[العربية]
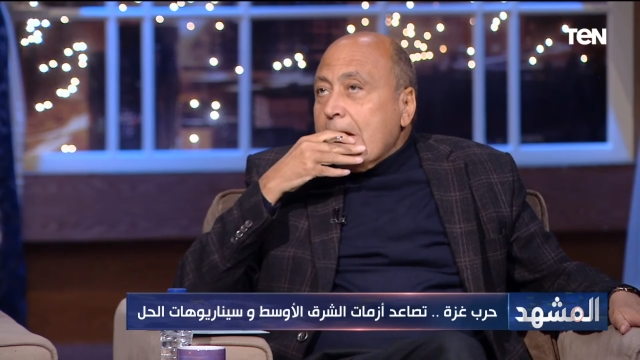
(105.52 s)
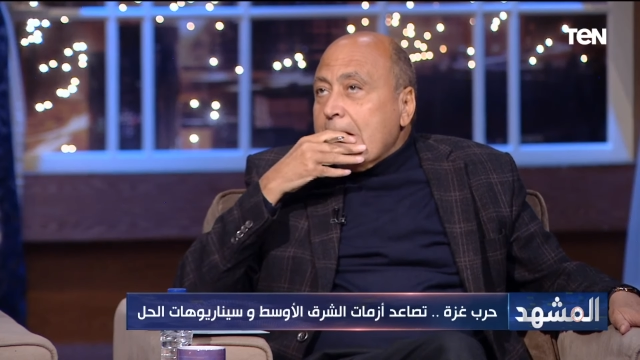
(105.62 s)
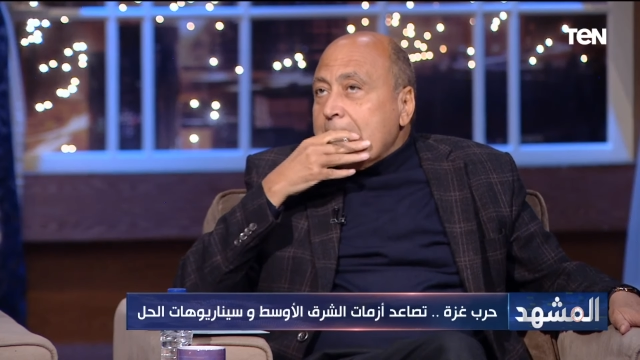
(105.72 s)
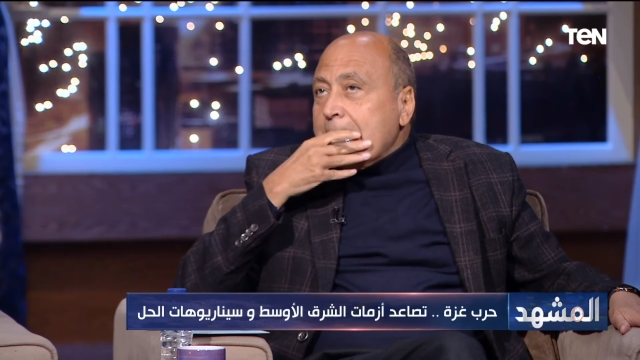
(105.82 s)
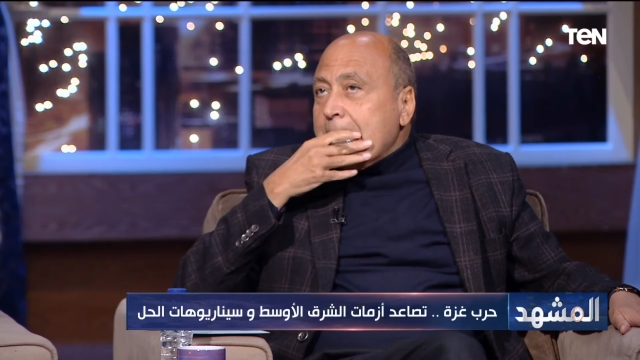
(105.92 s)

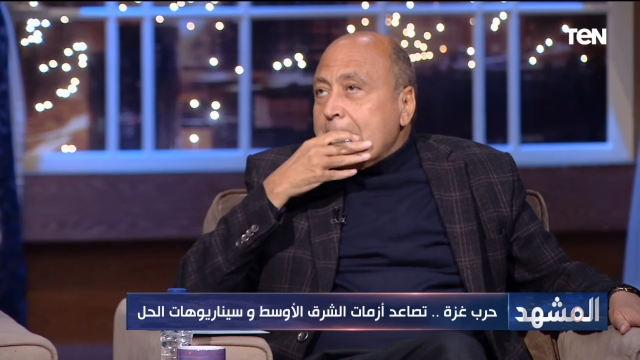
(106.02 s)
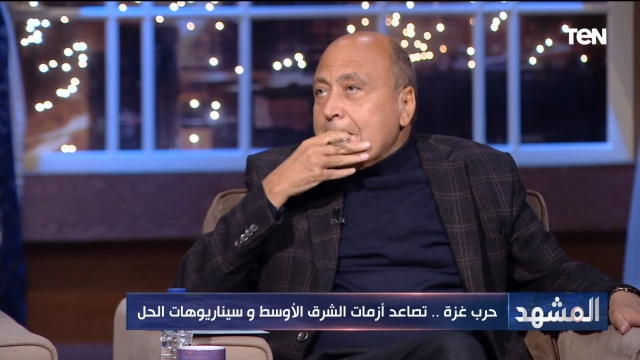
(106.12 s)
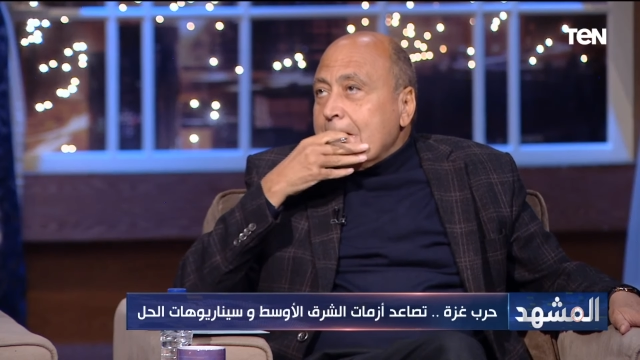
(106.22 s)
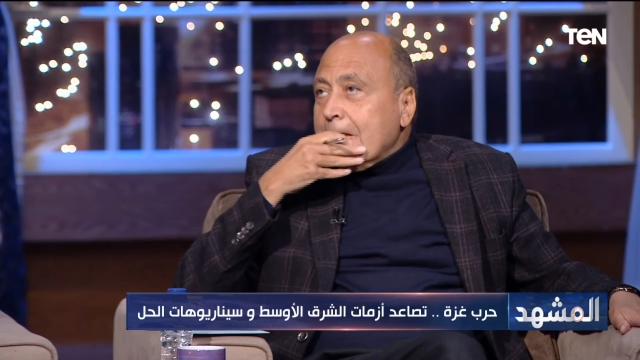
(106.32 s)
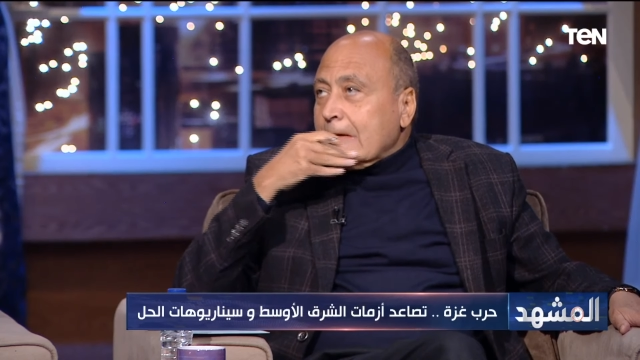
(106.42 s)
ان
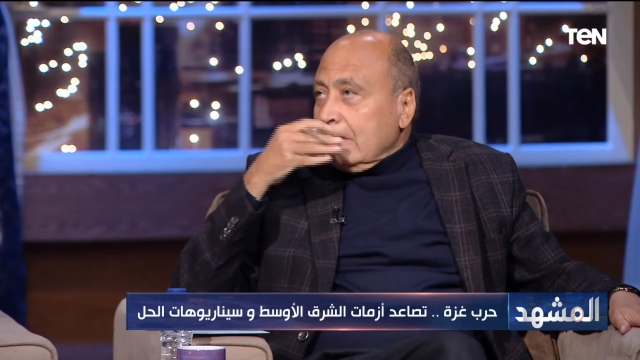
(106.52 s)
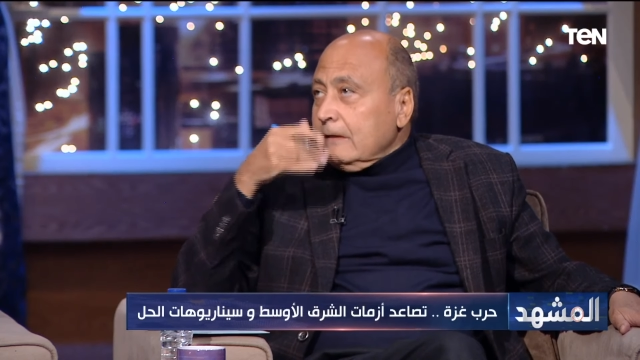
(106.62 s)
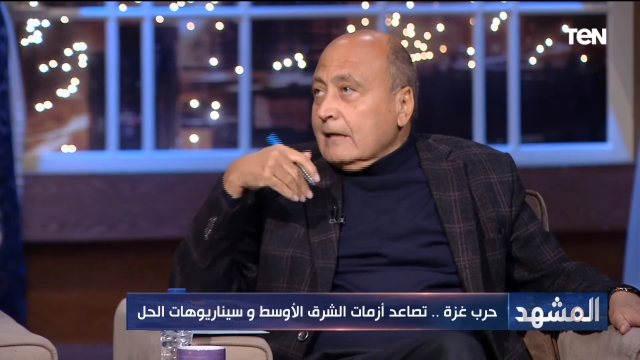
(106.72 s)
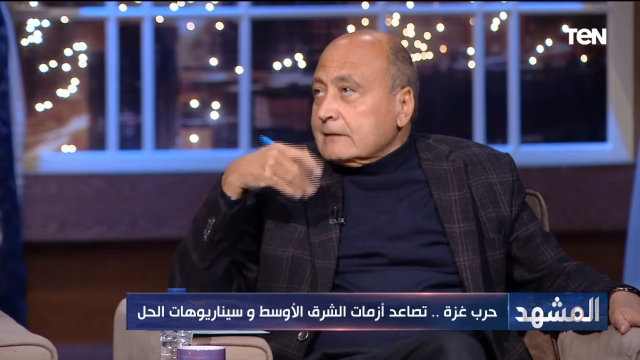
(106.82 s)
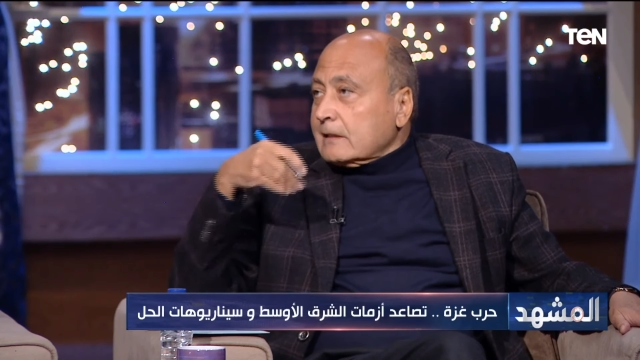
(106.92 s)

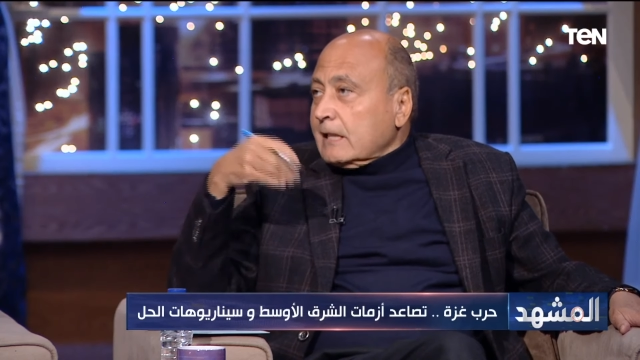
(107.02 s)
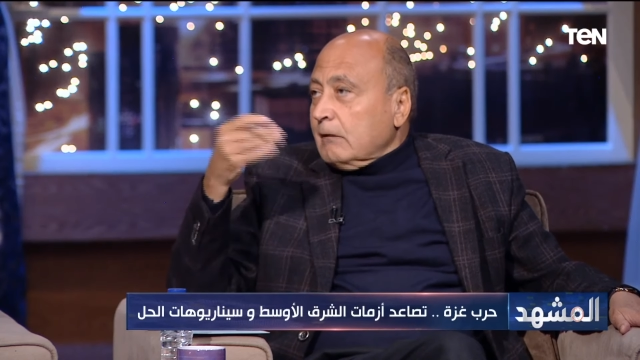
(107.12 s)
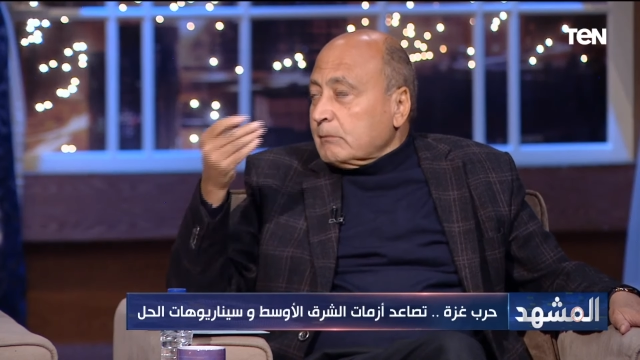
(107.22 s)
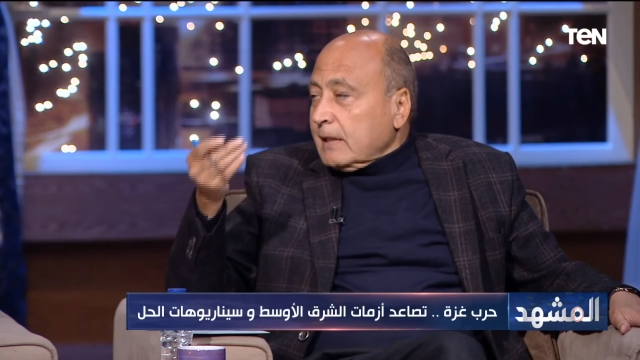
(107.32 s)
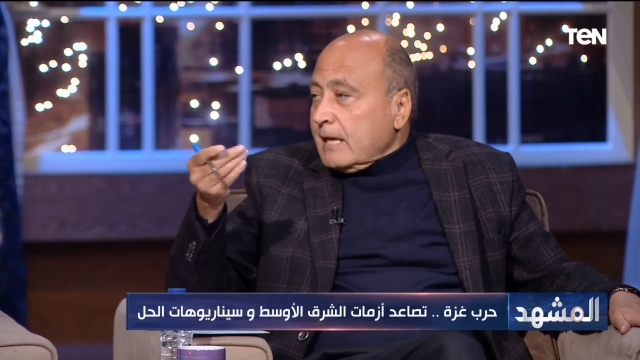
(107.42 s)
ايران
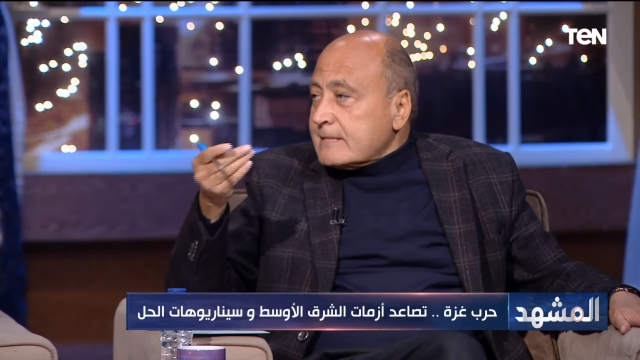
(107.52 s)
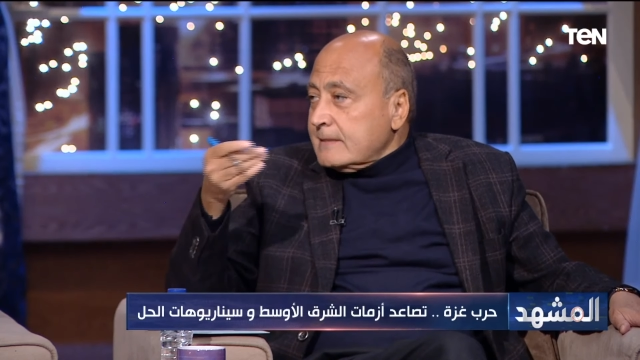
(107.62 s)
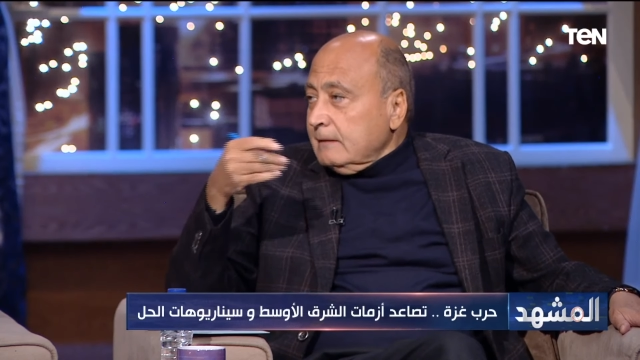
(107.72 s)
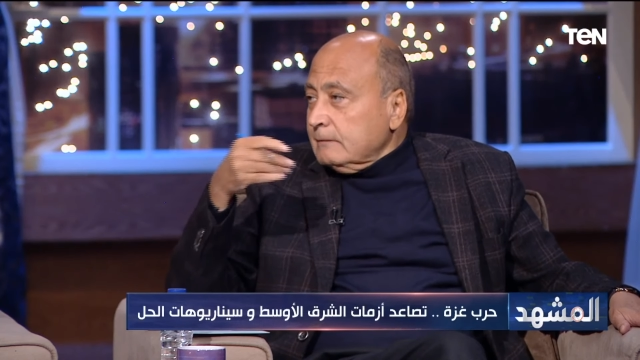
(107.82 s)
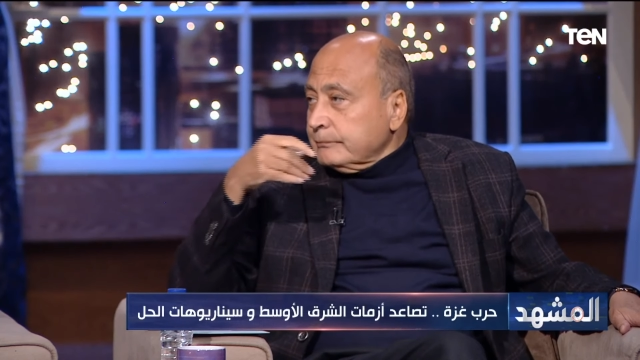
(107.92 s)
هتطلع من
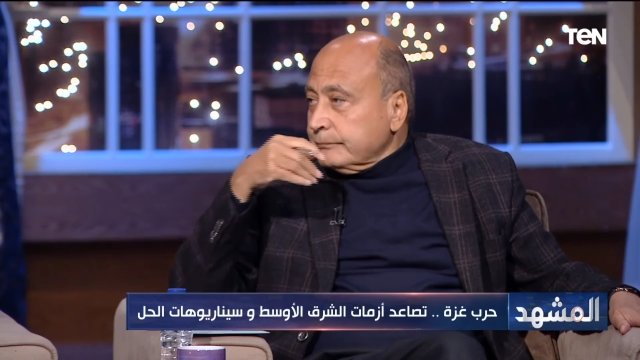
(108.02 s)
غزه